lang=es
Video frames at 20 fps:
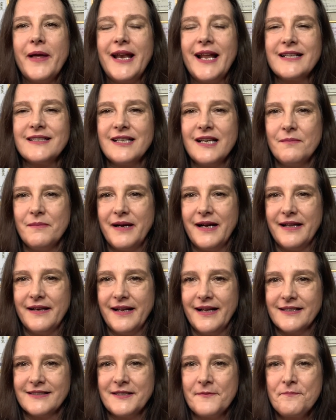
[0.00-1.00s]
las
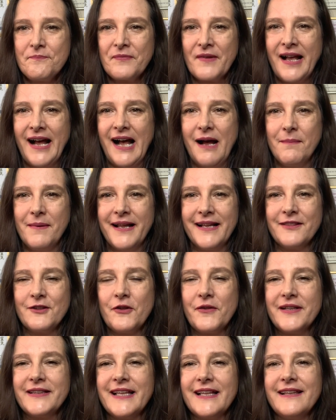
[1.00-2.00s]
semanas, hablando
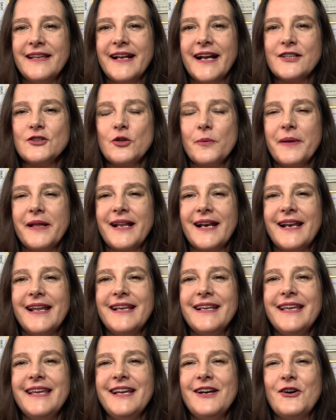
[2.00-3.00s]
de técnicas sobre
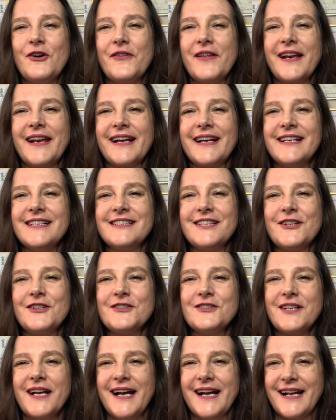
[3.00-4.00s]
Reiki o de registros
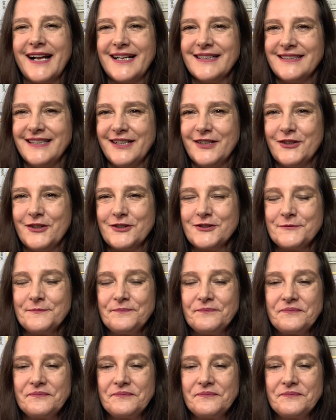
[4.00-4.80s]
acásicos.